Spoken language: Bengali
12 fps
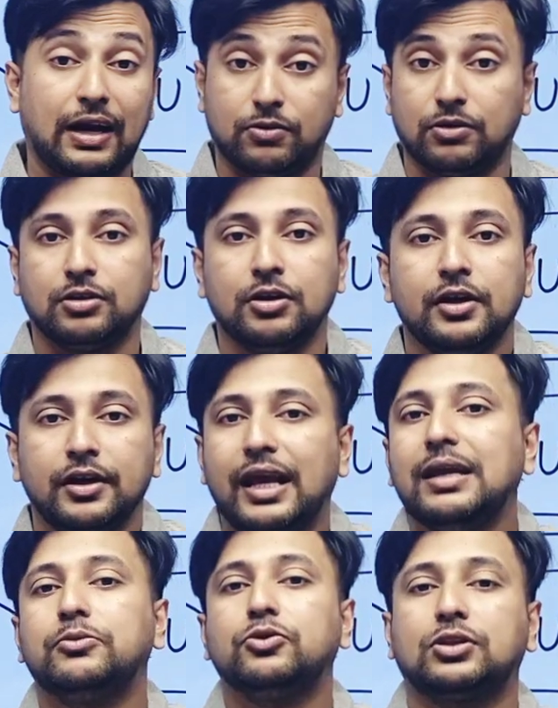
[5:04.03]
এখন
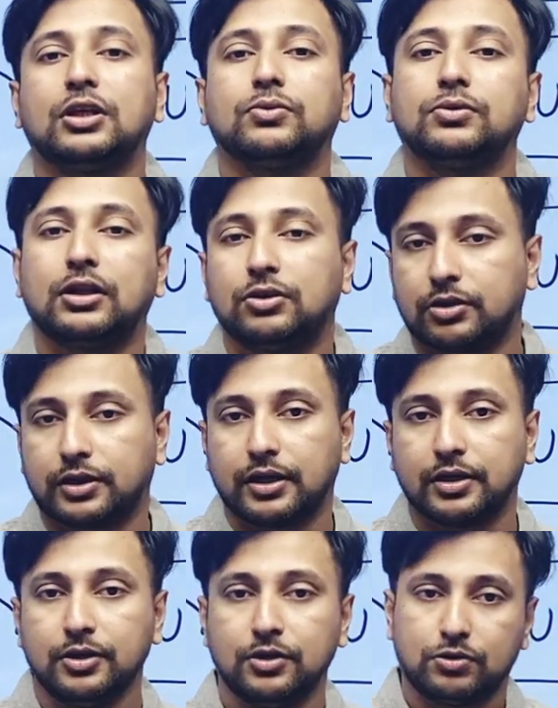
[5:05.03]
এই মুহূর্তে কোনটা দরকার
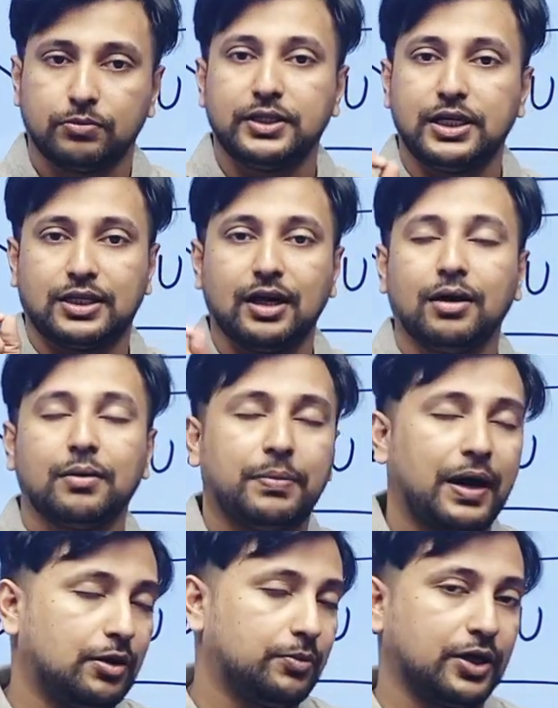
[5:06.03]
তুমি যেটা
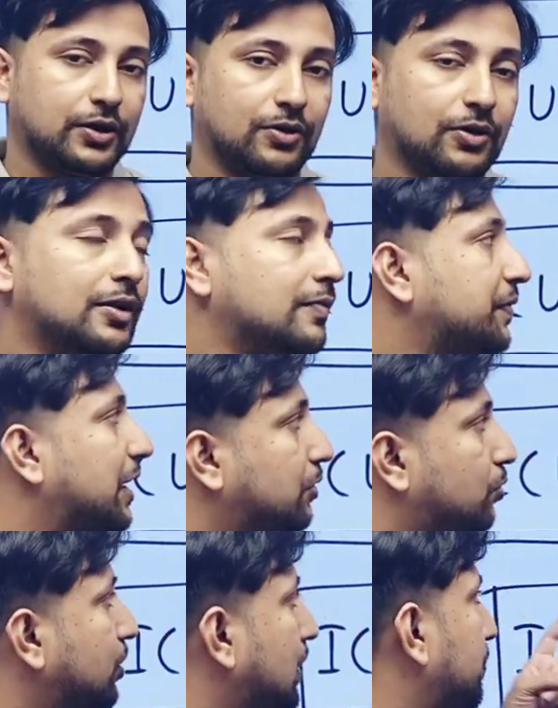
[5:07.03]
ভালো মনে করো এই
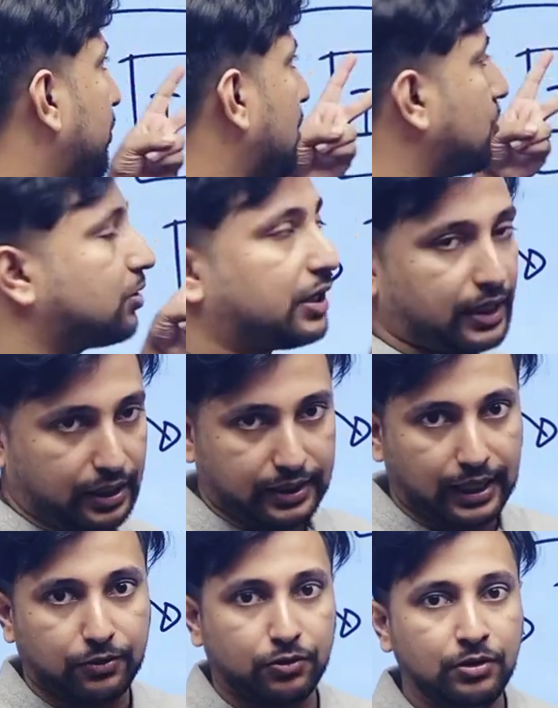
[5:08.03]
দুইটা পড়ানোর টেকনিক
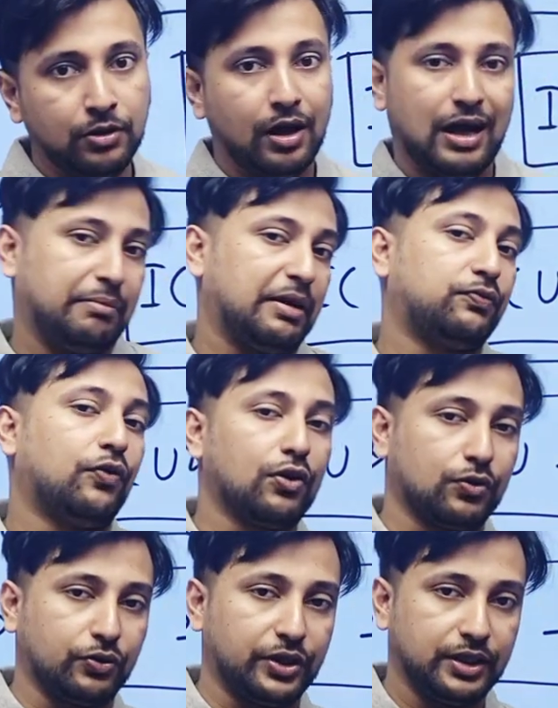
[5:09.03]
এখন আমরা ফলো
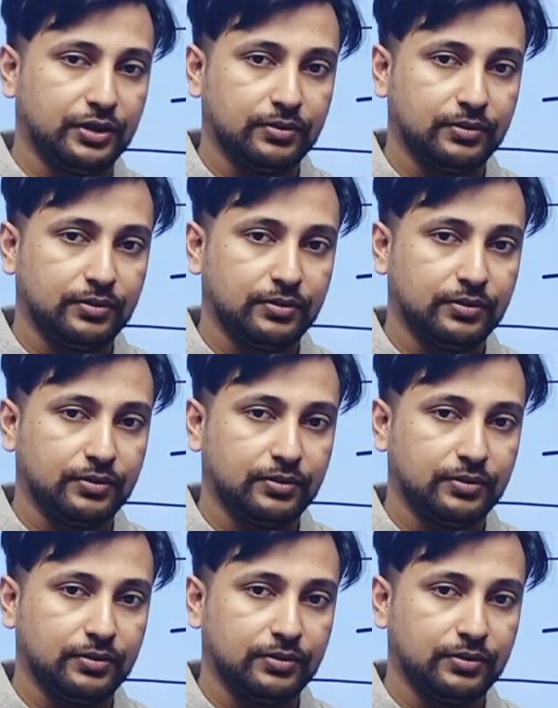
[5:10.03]
করি